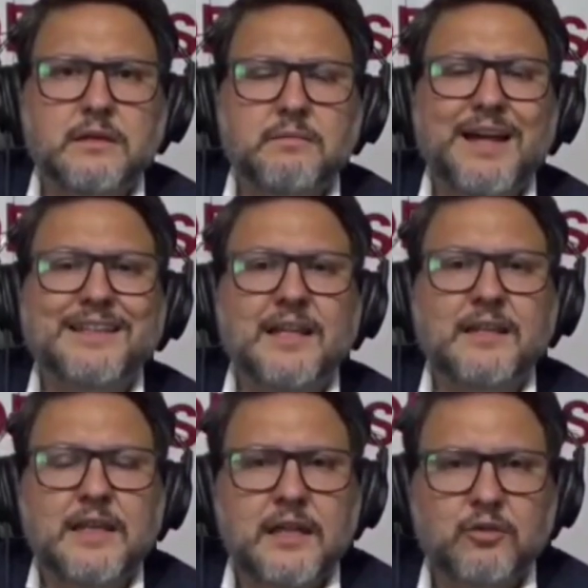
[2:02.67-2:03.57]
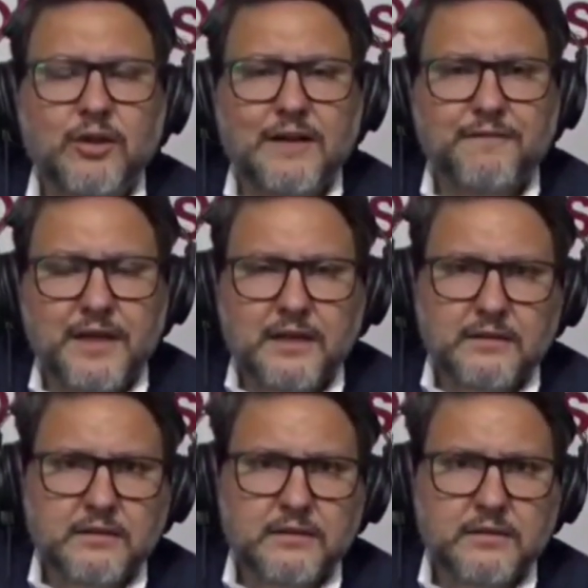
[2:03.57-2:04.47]
manteniendo la fe
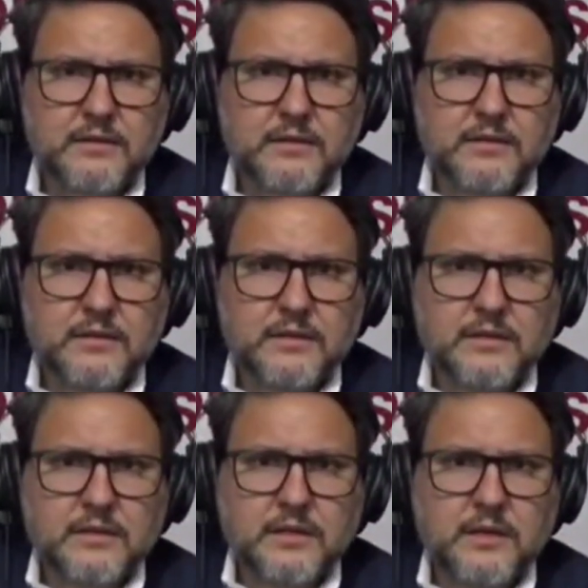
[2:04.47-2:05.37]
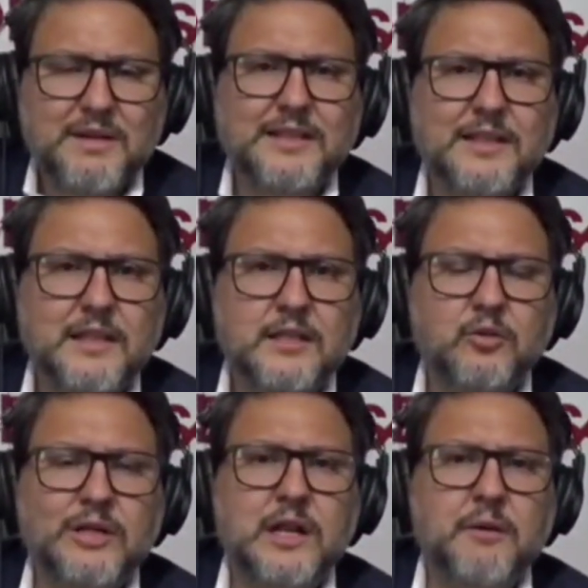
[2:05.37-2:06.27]
y manteniendo
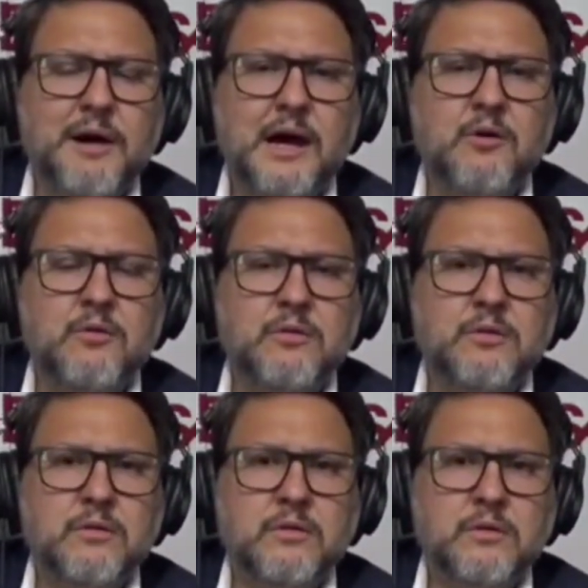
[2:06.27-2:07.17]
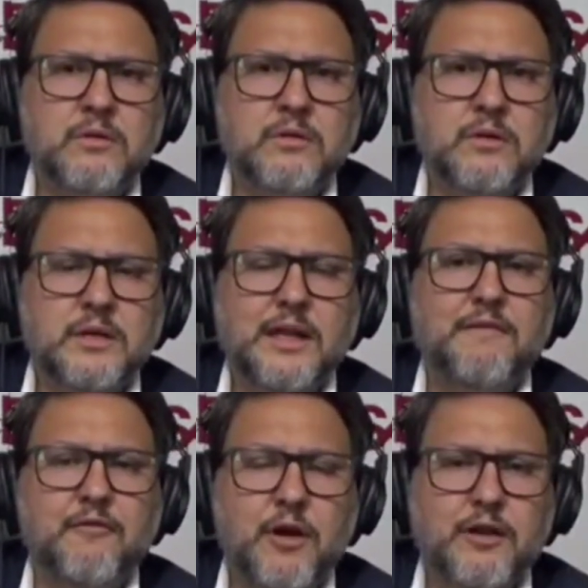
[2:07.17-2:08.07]
el trabajo y el
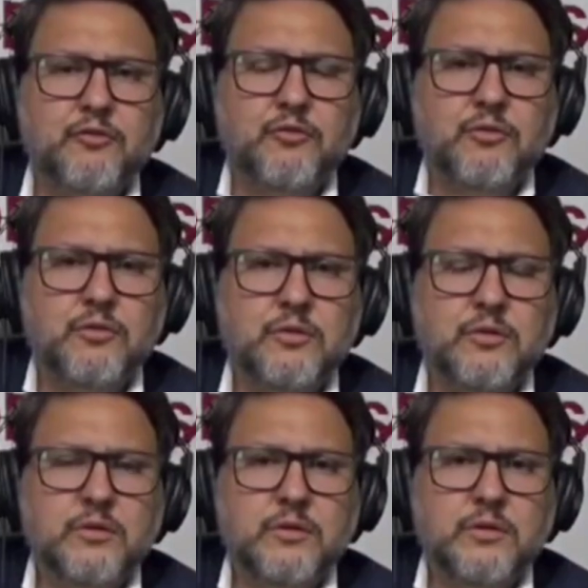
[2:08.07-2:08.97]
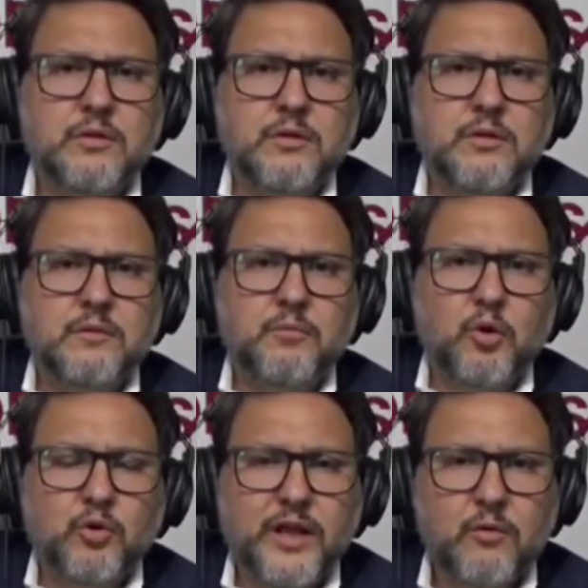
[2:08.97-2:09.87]
esfuerzo
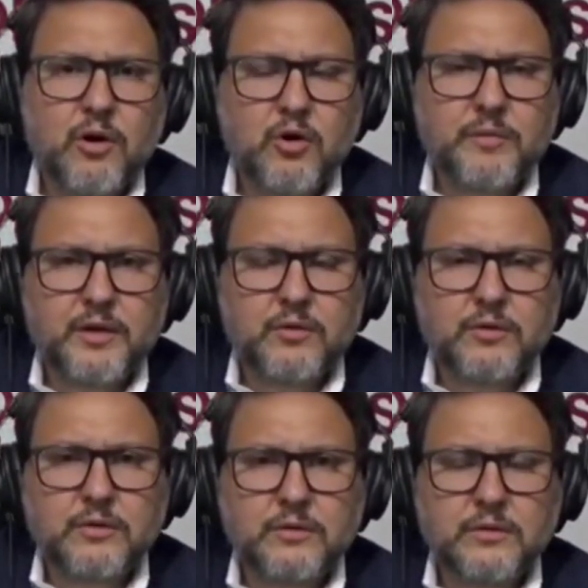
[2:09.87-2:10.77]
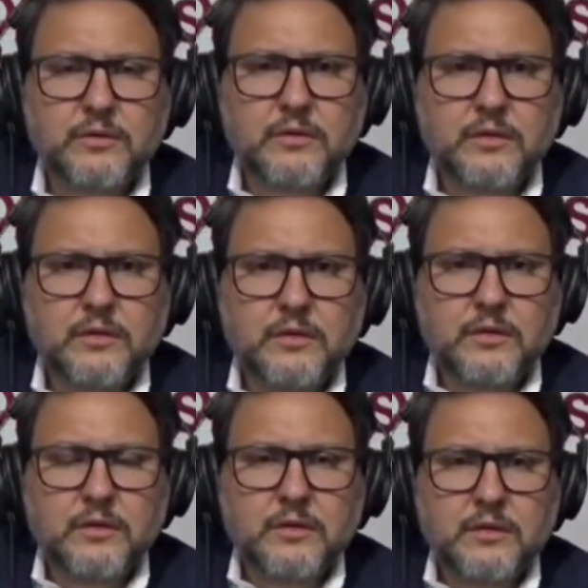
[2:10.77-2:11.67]
por un Ecuador mejor.
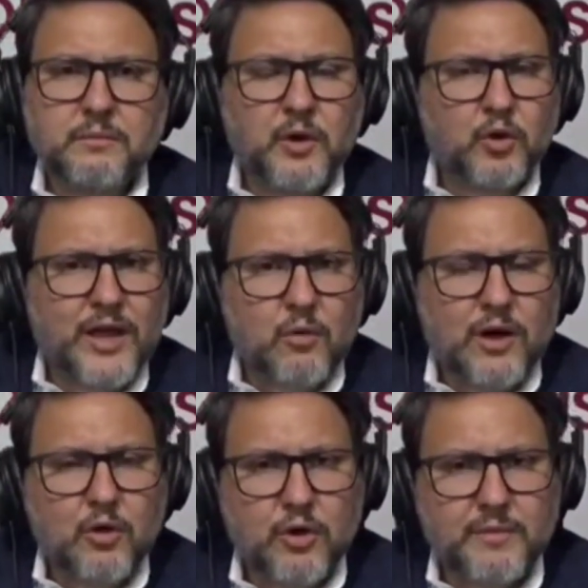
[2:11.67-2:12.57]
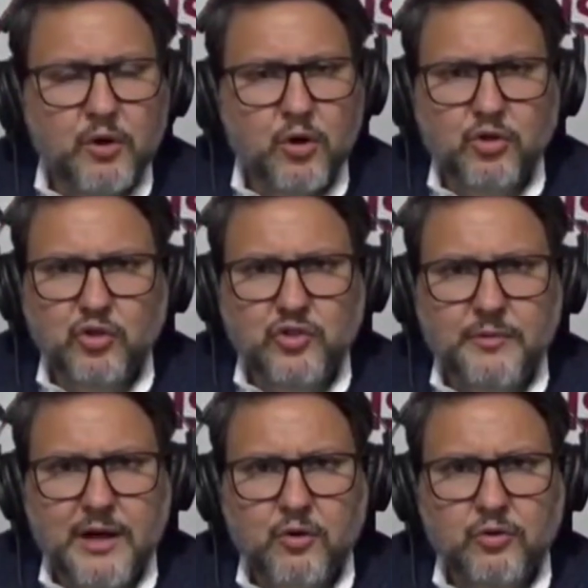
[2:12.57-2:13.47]
Pero un Ecuador mejor no se
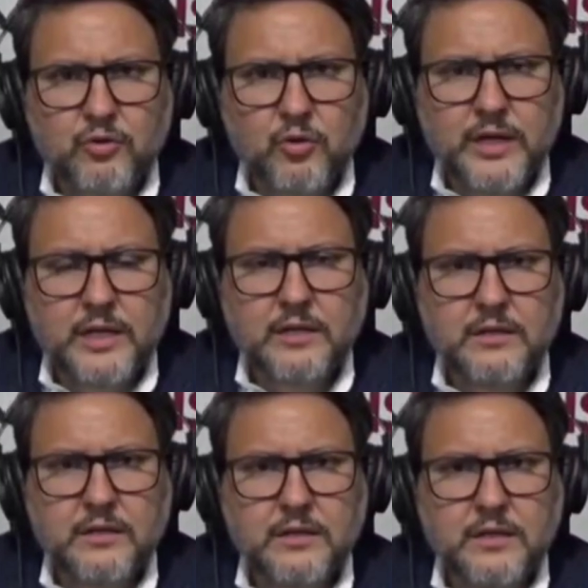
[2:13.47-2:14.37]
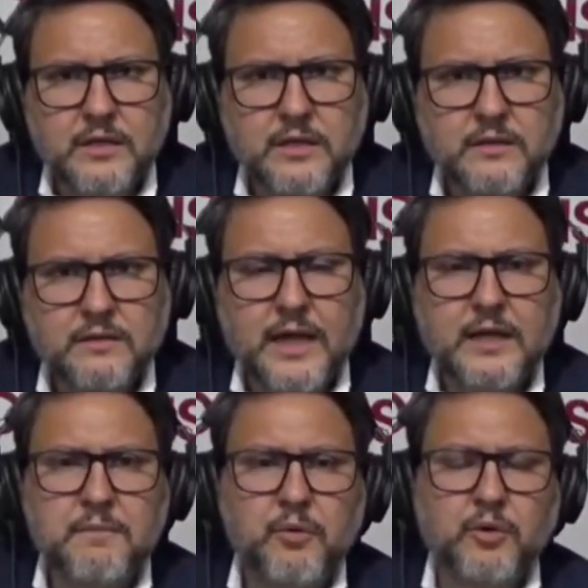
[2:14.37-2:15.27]
va a construir si hay
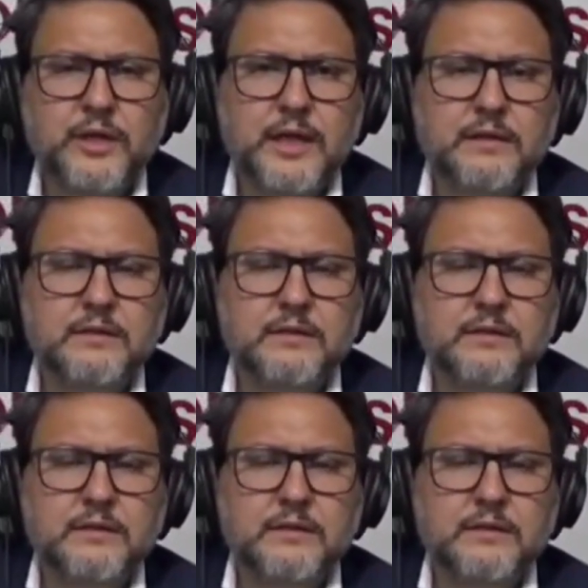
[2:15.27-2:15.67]
impunidad.